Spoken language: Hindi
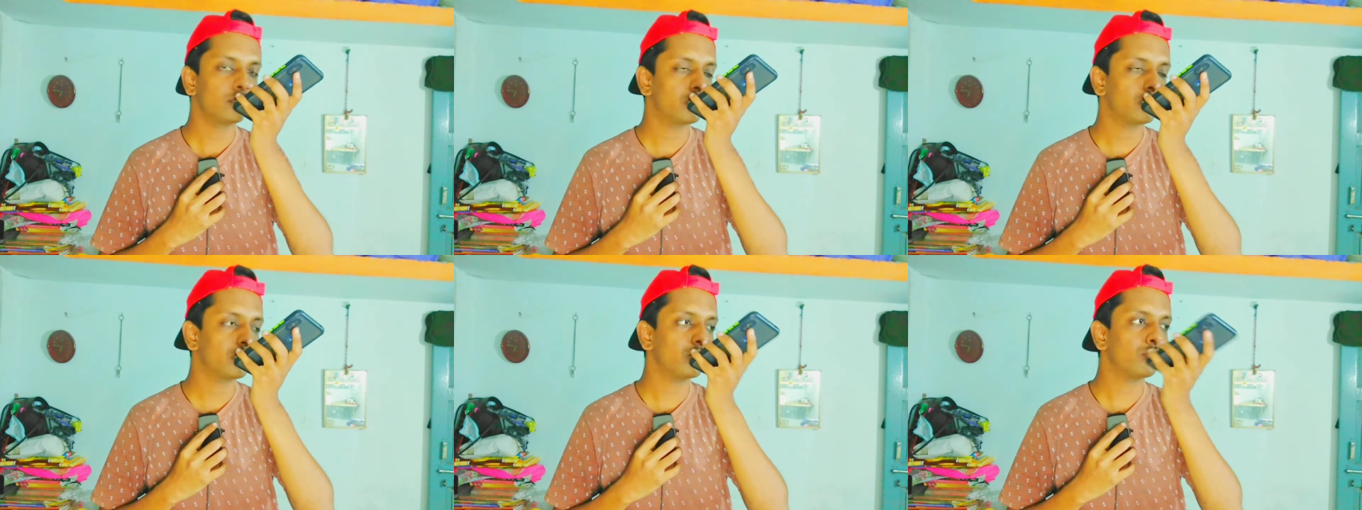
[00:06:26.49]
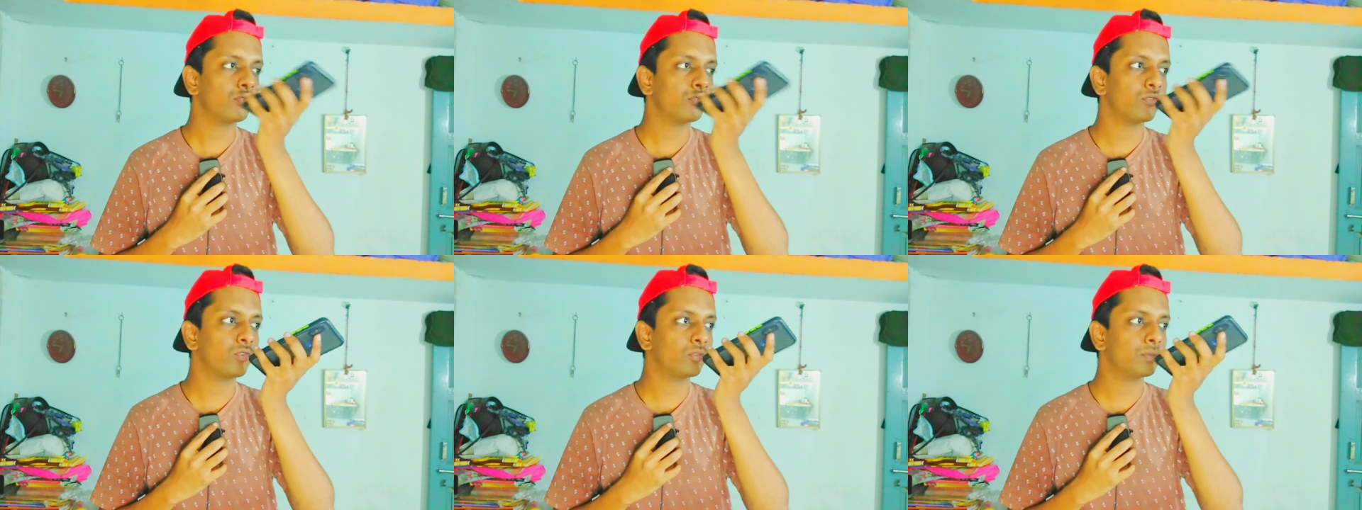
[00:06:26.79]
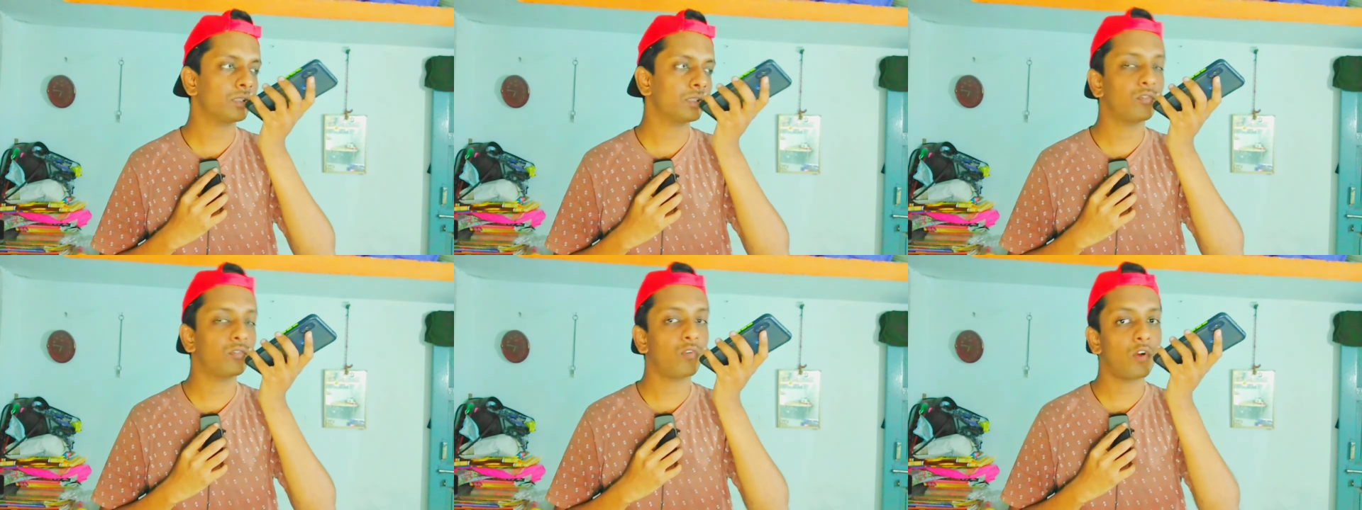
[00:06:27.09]
क्योंकि इस
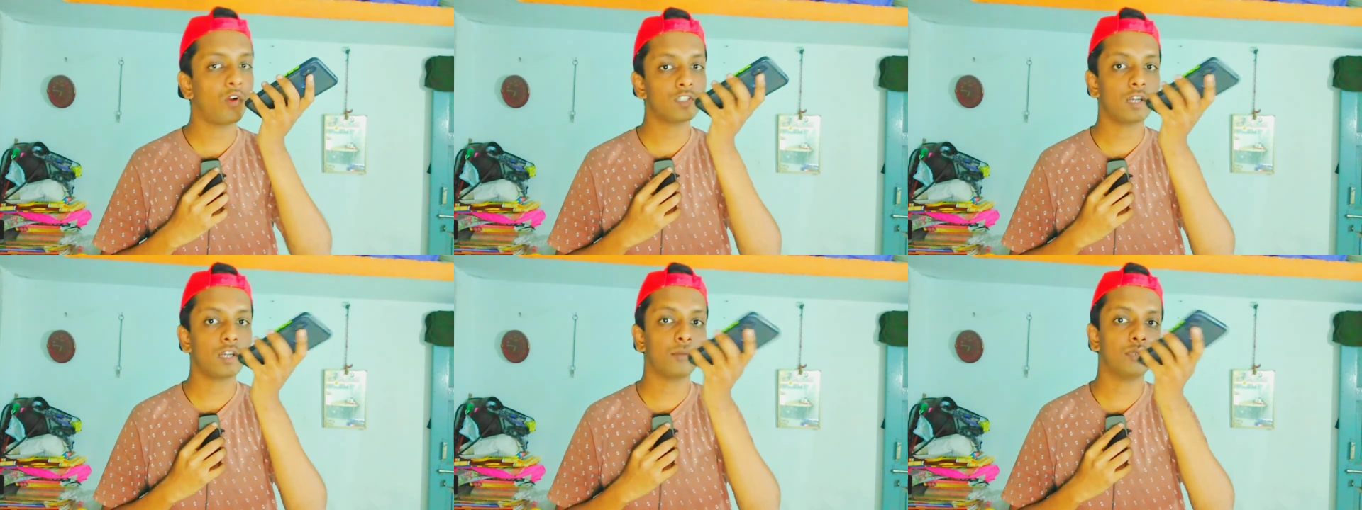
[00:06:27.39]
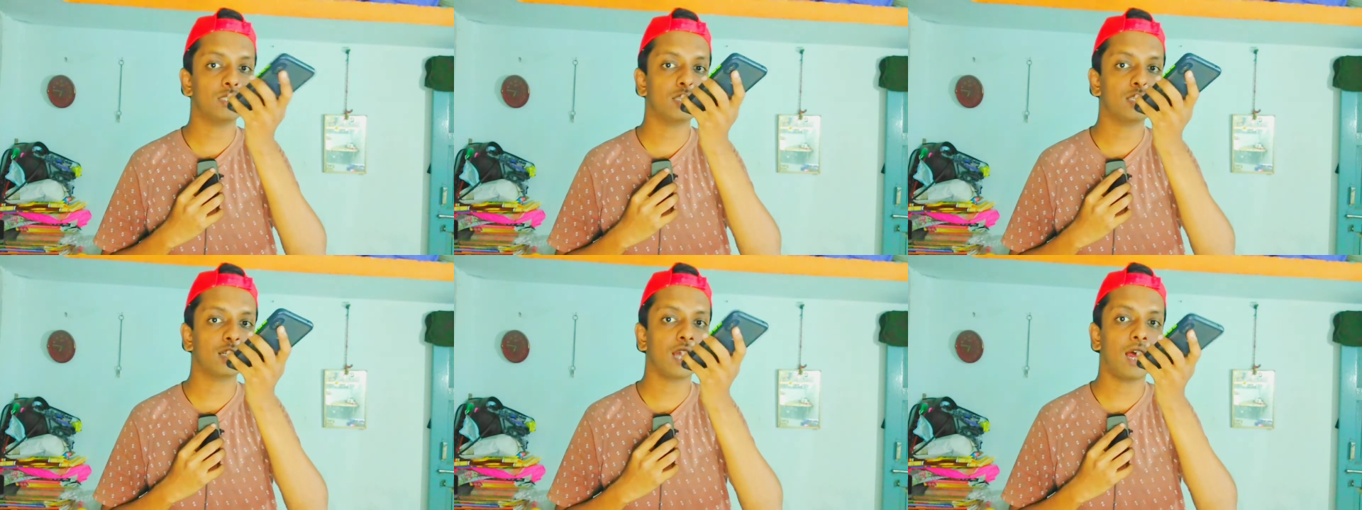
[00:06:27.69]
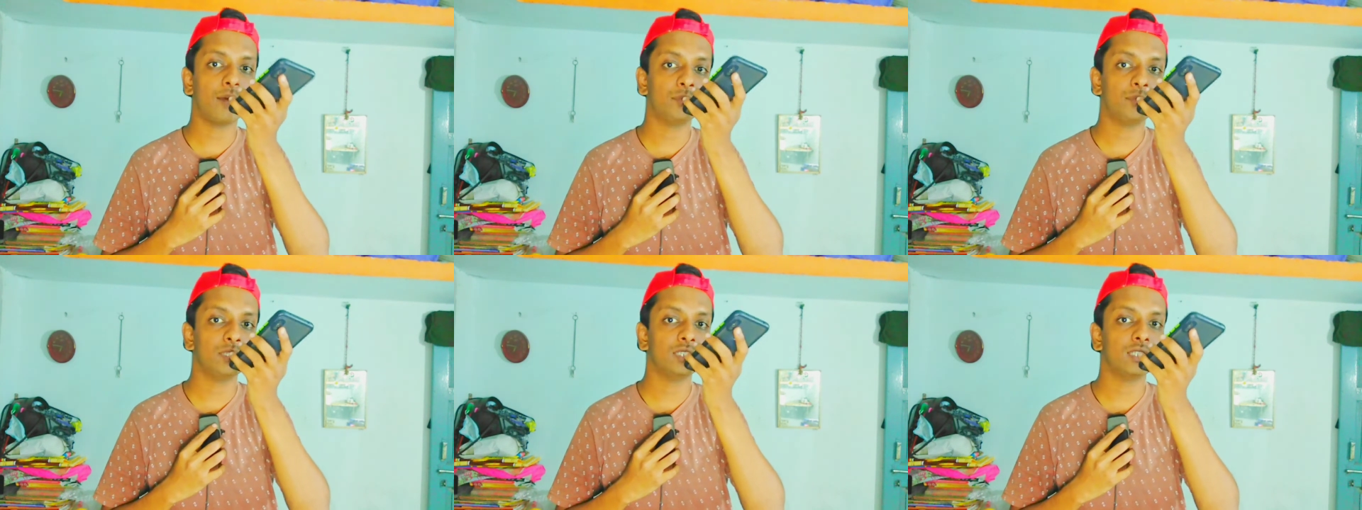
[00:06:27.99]
फ़ोन में ना वॉइस अभी तक
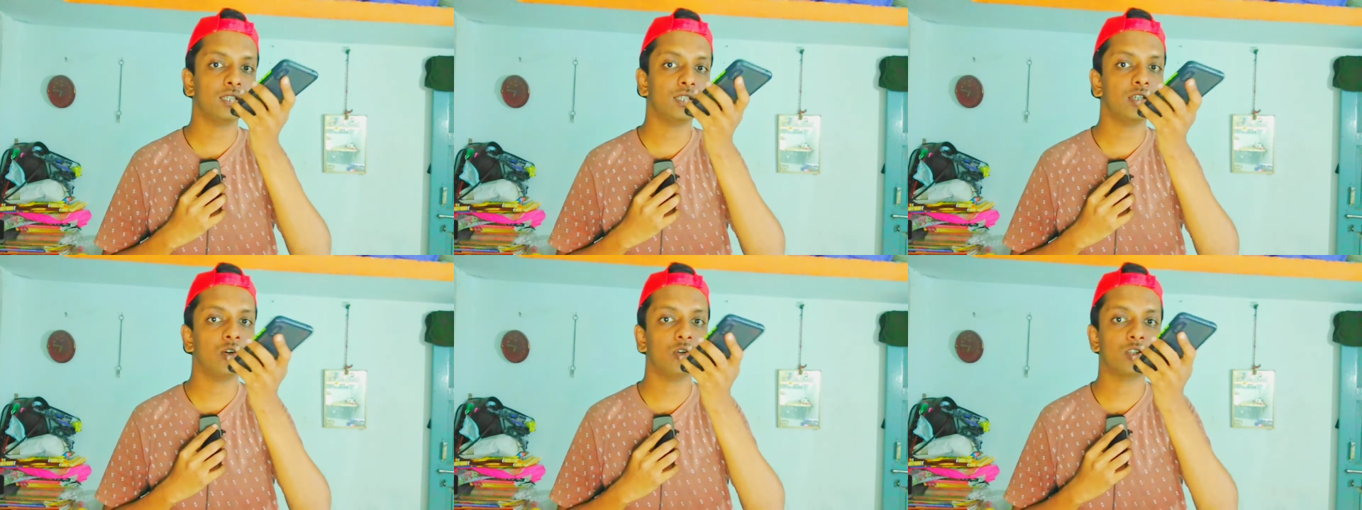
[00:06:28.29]
आ भी रही है